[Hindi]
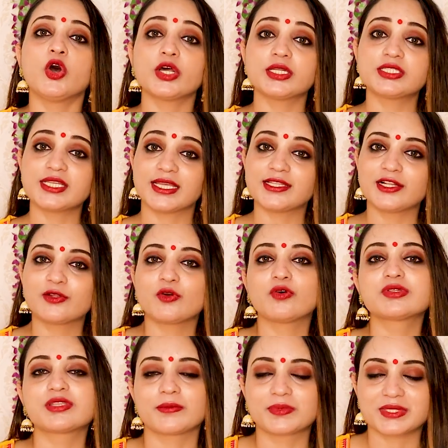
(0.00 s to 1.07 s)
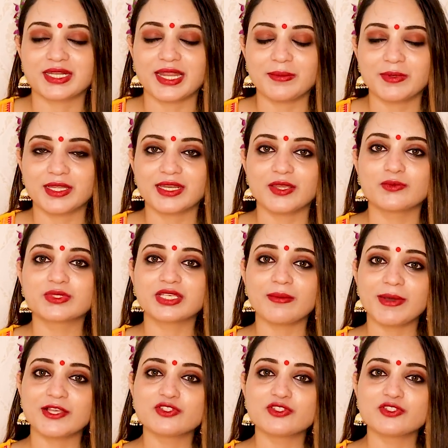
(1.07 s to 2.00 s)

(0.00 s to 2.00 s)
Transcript: और चैनल को सब्सक्राइब करके उसके